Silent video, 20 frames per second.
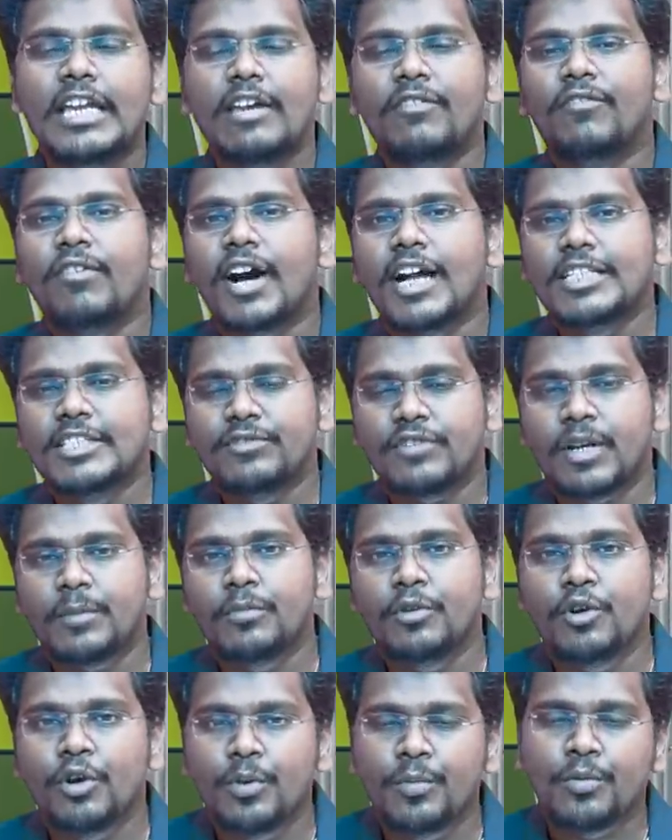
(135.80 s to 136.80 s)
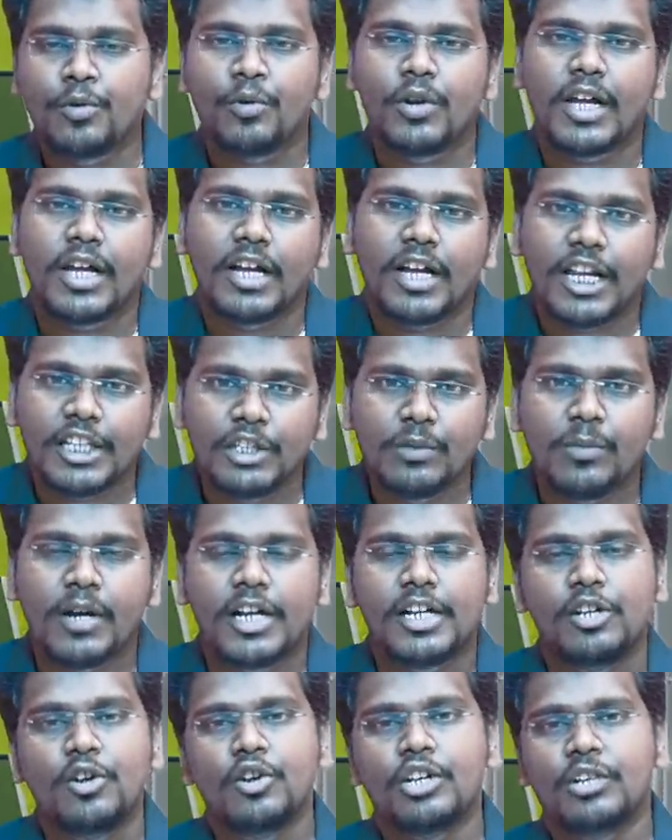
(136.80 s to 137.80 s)
ఈ వాచ్ ఫ్రమ్ హోమ్ కూడా
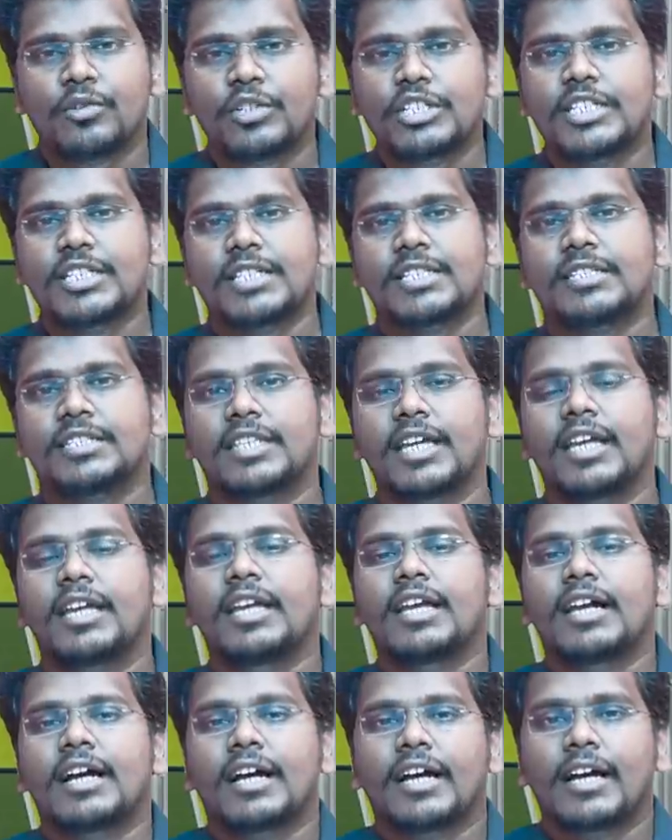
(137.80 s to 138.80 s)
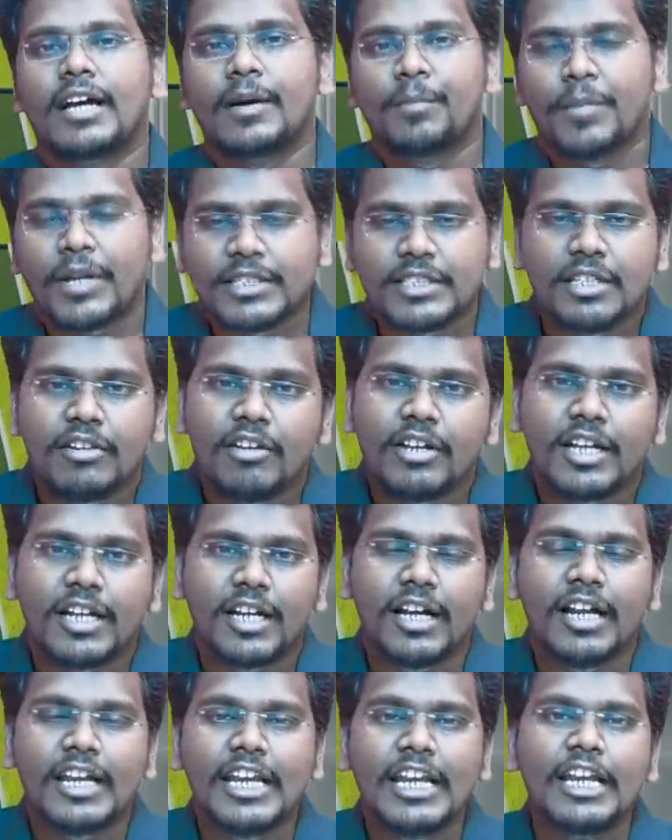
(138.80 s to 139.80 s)
అందుబాటులోకి వచ్చేస్తే ప్రజలు
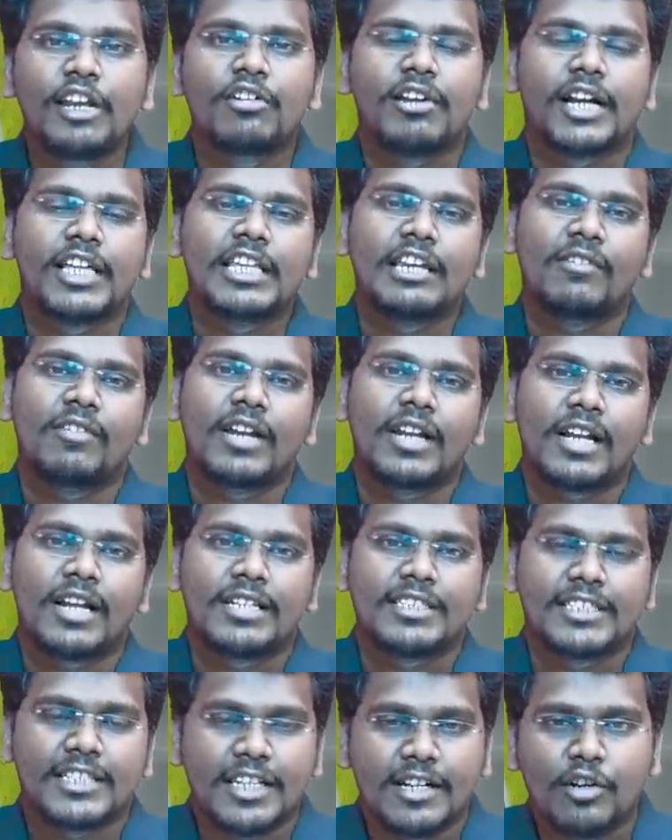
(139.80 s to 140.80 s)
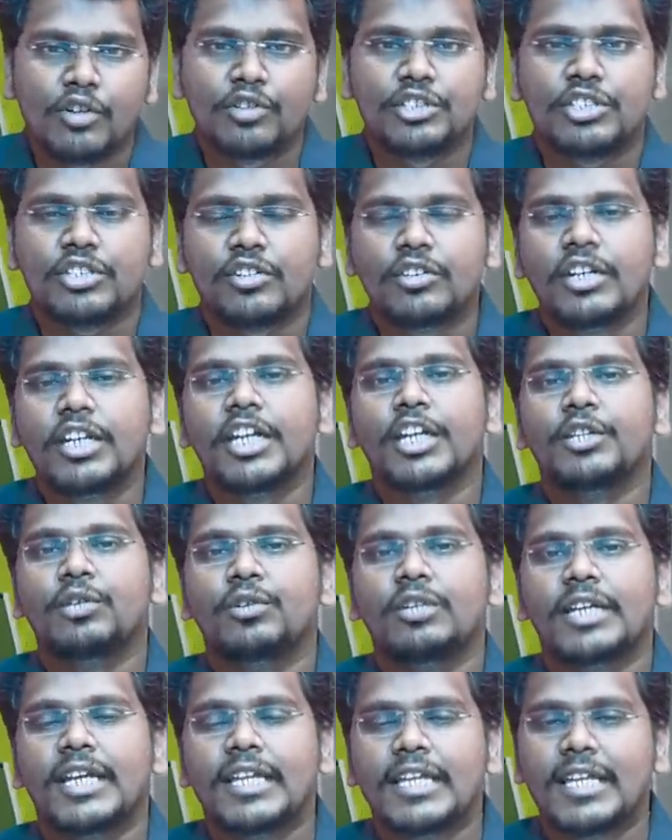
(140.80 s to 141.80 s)
ఇంకా ఇల్లు కదిలి వెళ్లాల్సిన అవసరం
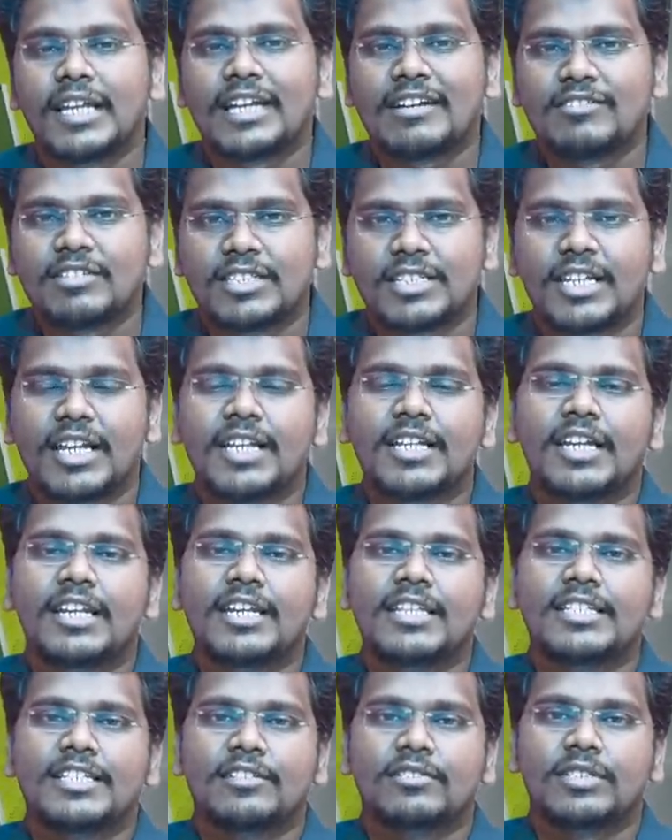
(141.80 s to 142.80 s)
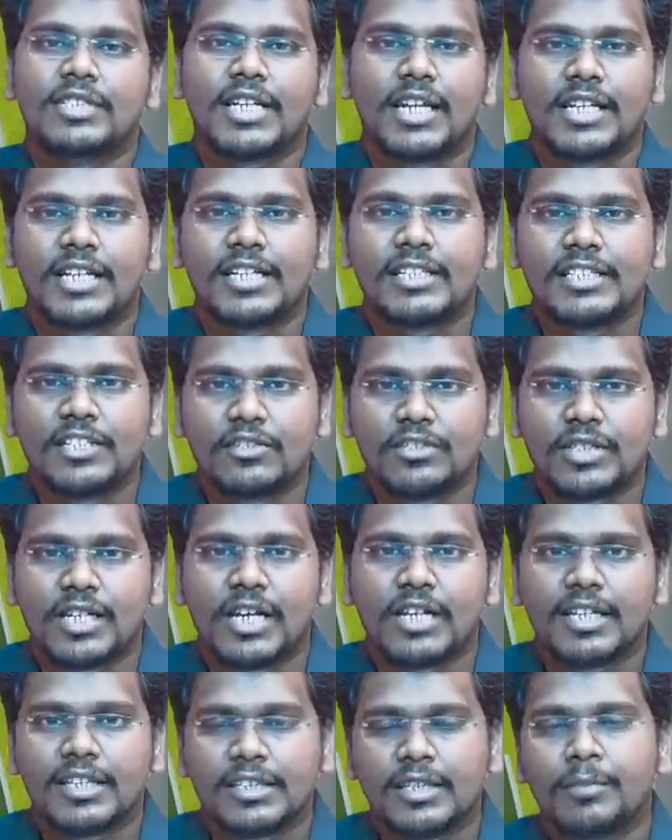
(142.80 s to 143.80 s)
లేదు ఏదైనా అవసరాలకి నిత్యావసరాలకి
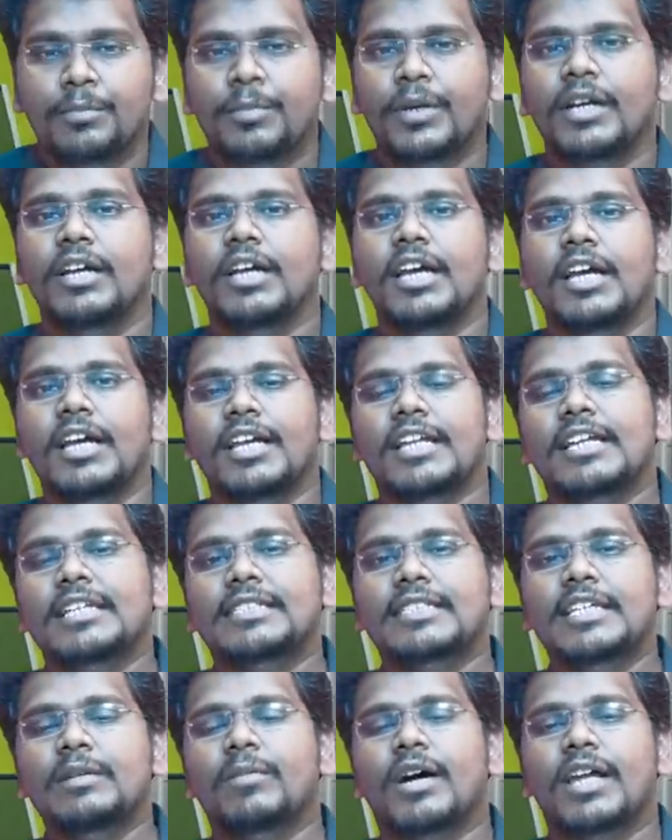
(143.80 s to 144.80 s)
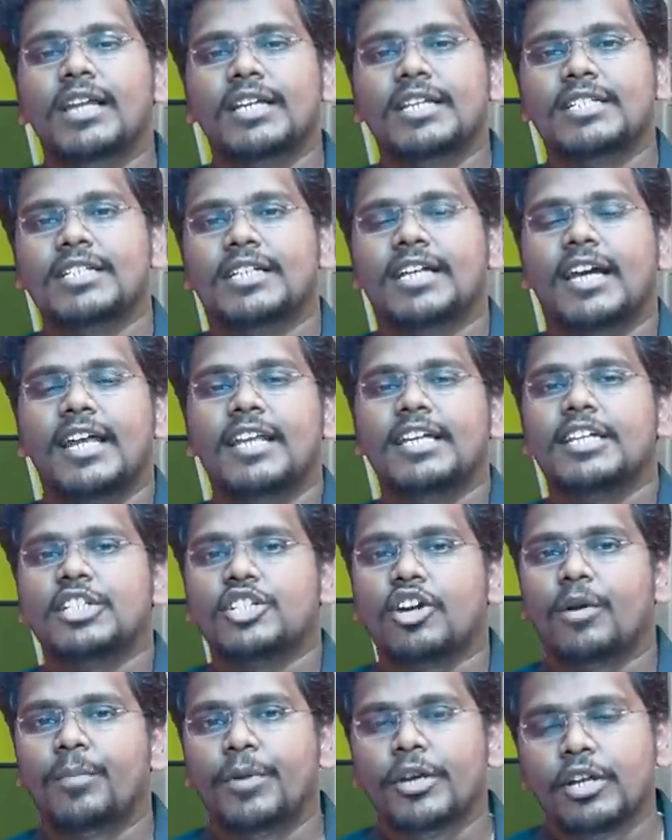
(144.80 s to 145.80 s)
అత్యవసరాలకి తప్ప ఈ సినిమాలకి షకాలకి
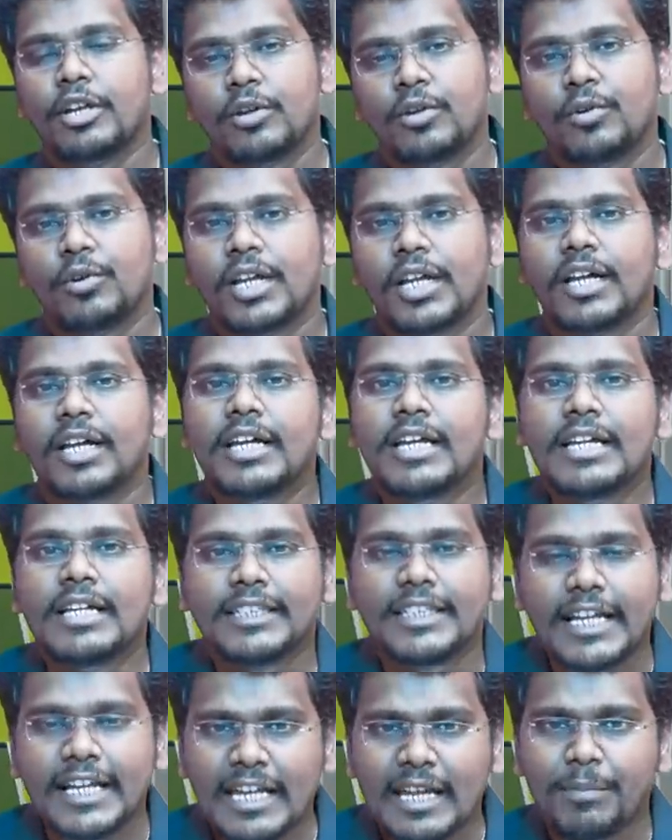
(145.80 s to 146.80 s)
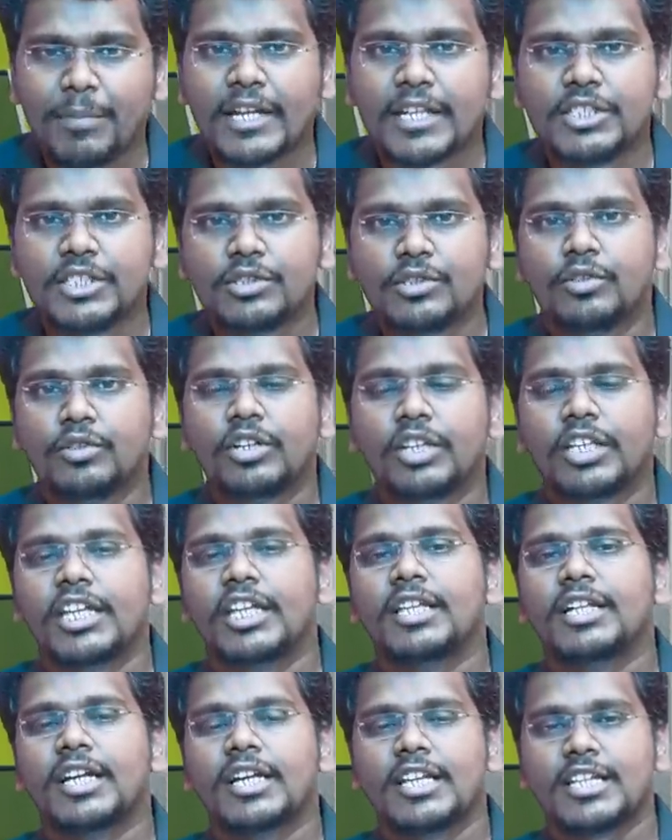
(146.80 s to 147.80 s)
షాపింగ్లకు కూడా తగ్గే పరిస్థితి ఉంటుంది
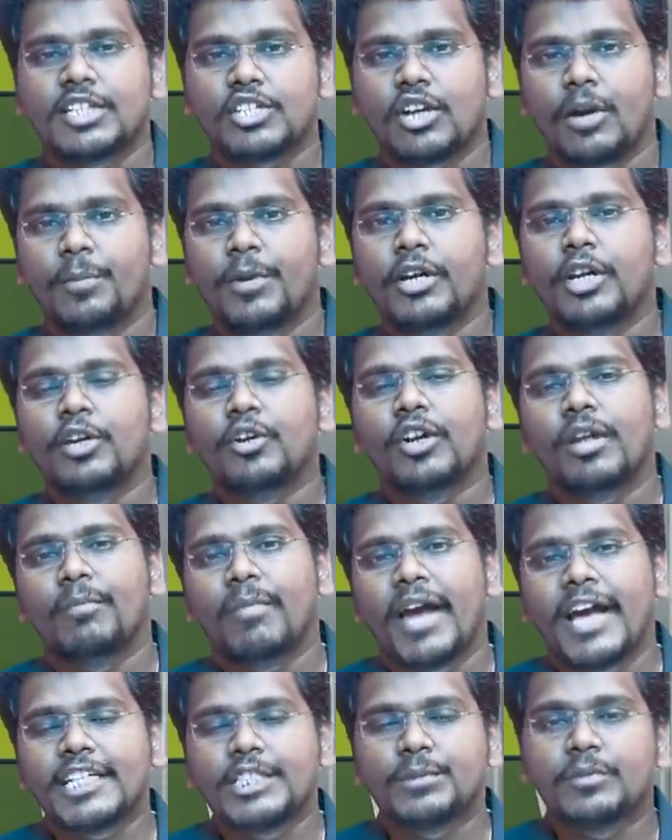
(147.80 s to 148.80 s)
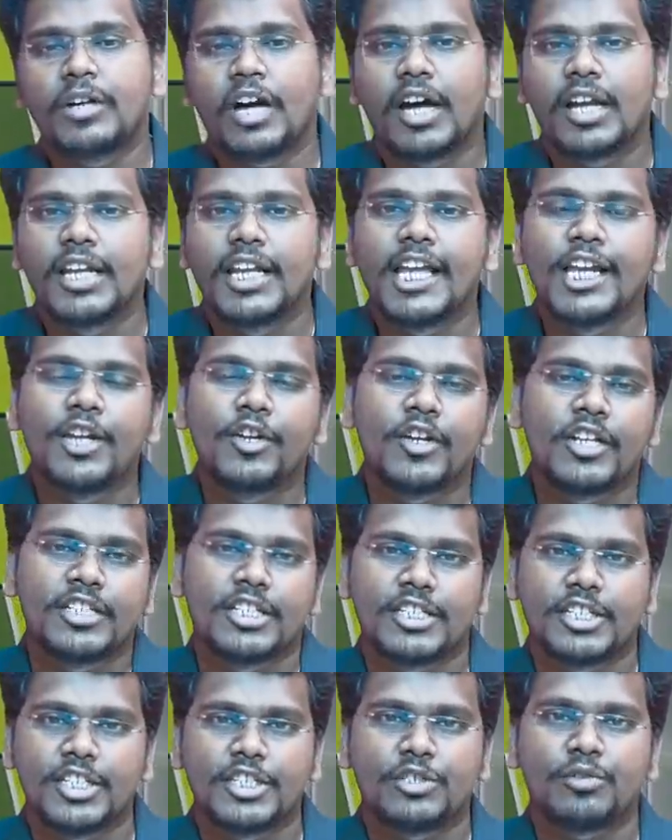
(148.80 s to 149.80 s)
ఎందుకంటే షాపింగ్లు కూడా మ్యాక్సిమం ఆన్లైన్లోనే
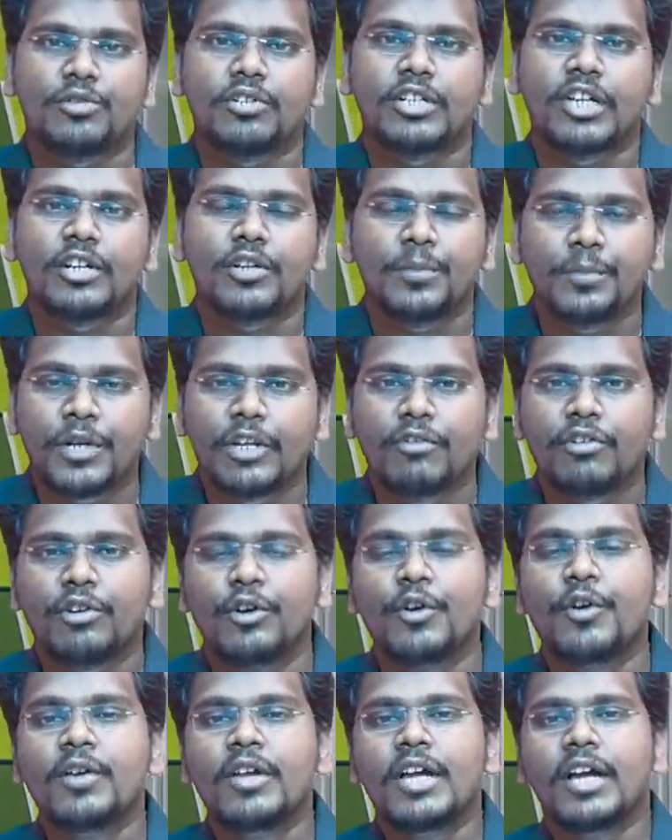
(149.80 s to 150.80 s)
ఇంట్లోనే చేసేసుకుంటున్నారు ఇప్పుడు ఎవరు